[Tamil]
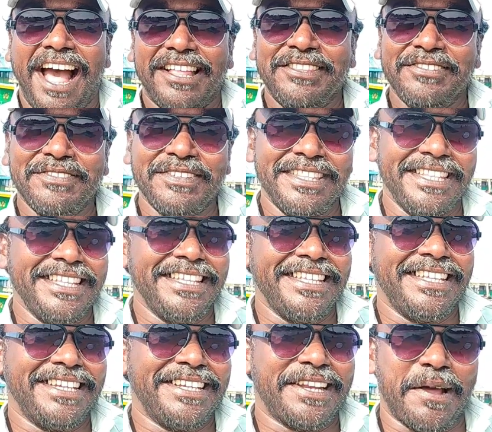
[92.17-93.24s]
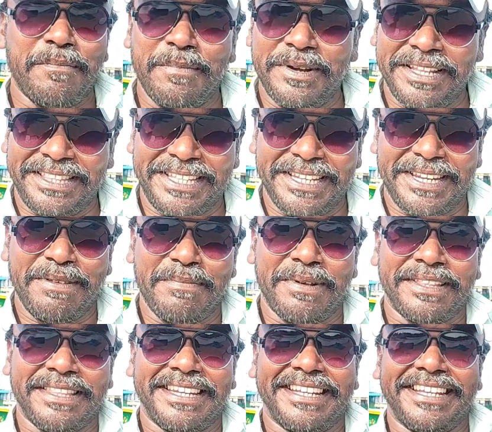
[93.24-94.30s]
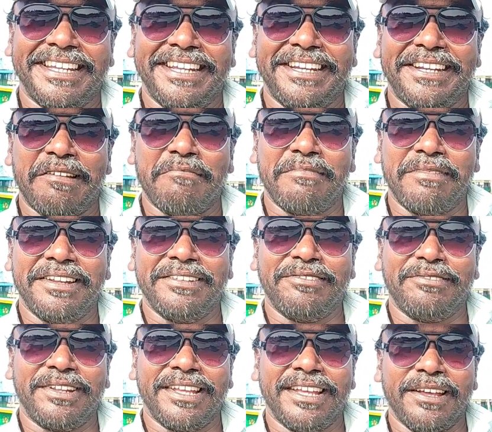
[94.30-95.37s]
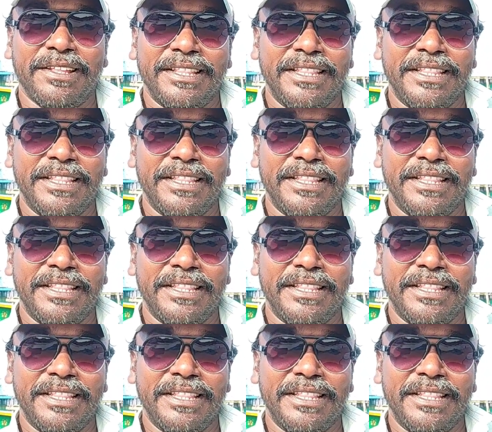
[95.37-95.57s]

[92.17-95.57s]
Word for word: அது வந்து நம்மளை திரும்பி பார்த்துருக்கு நம்மளுடைய